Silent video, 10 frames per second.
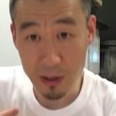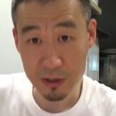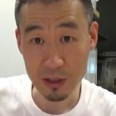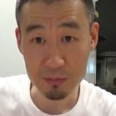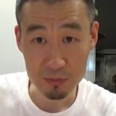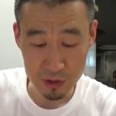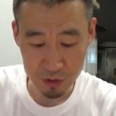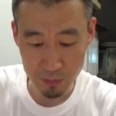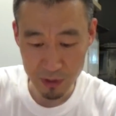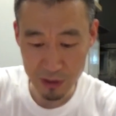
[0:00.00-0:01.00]
뱃살 부분
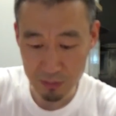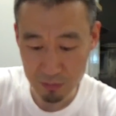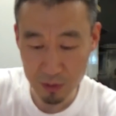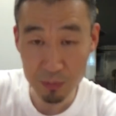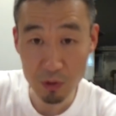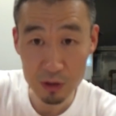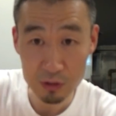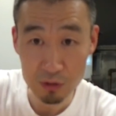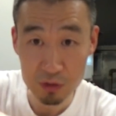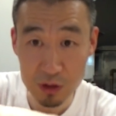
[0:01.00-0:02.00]
있죠 뱃살 부분에 뼈
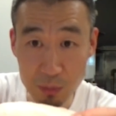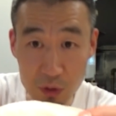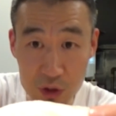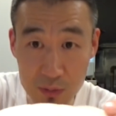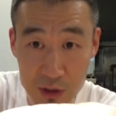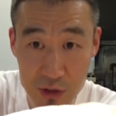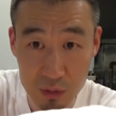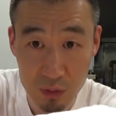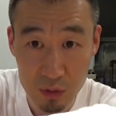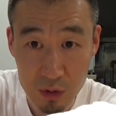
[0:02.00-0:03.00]
같은 것도 이제 버리지
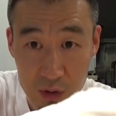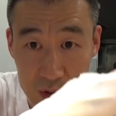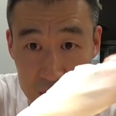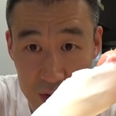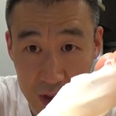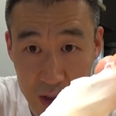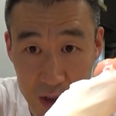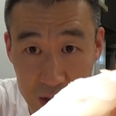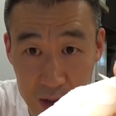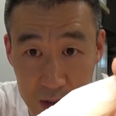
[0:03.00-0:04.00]
마시고 이렇게
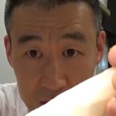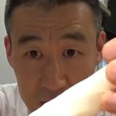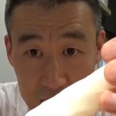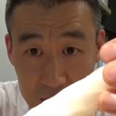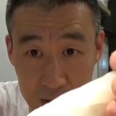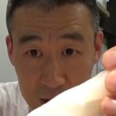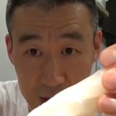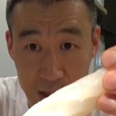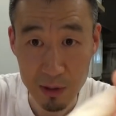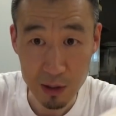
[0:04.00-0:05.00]

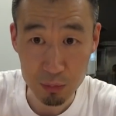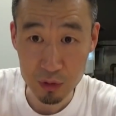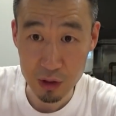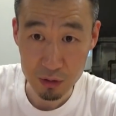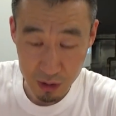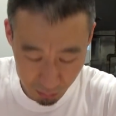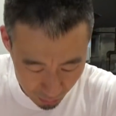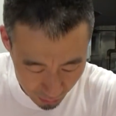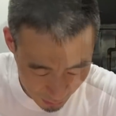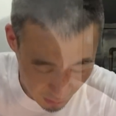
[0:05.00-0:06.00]
아바라보니라고 그러나
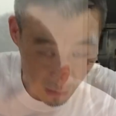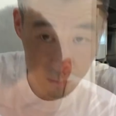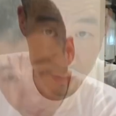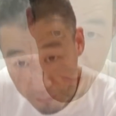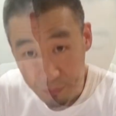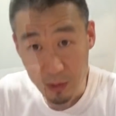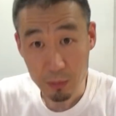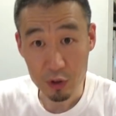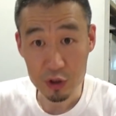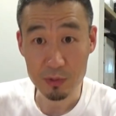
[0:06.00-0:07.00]
뭐라 해야 되나
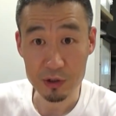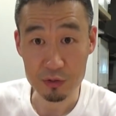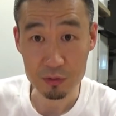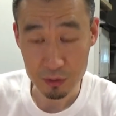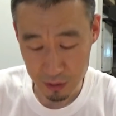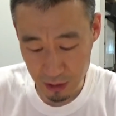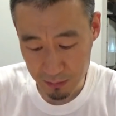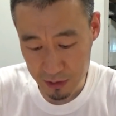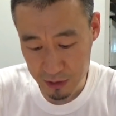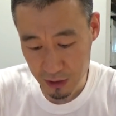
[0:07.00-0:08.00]
버리지 마시고 그
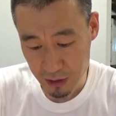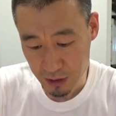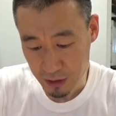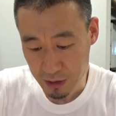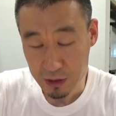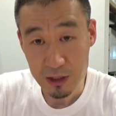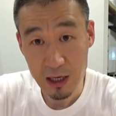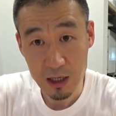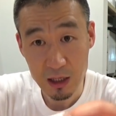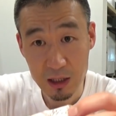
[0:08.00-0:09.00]
다음에 이제
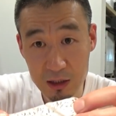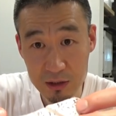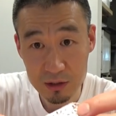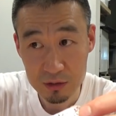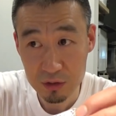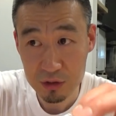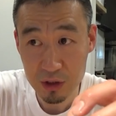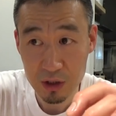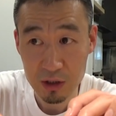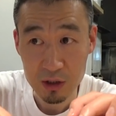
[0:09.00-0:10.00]
살 저는
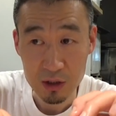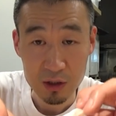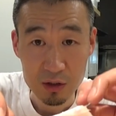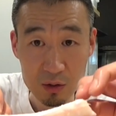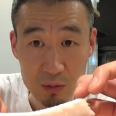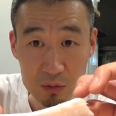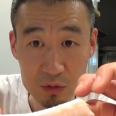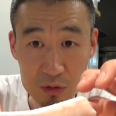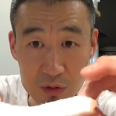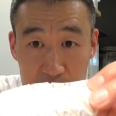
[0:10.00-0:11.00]
이제
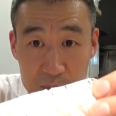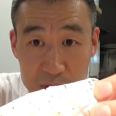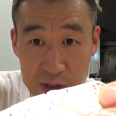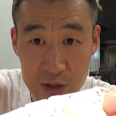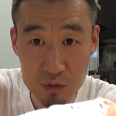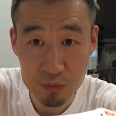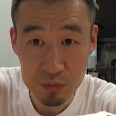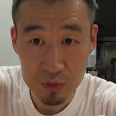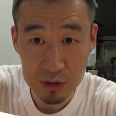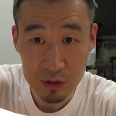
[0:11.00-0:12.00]
오늘은 뱃살을 좀
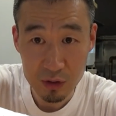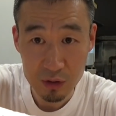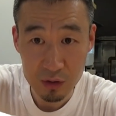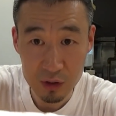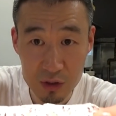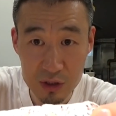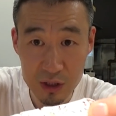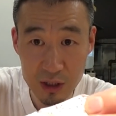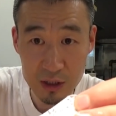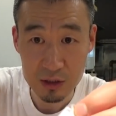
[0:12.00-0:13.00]
준비했어요. 이건
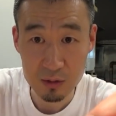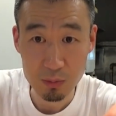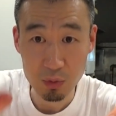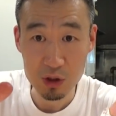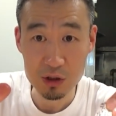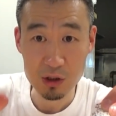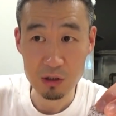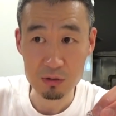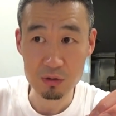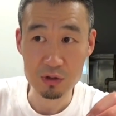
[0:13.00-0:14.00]
이제
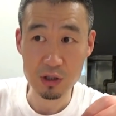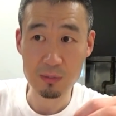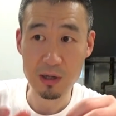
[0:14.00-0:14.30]
모리스케로 제일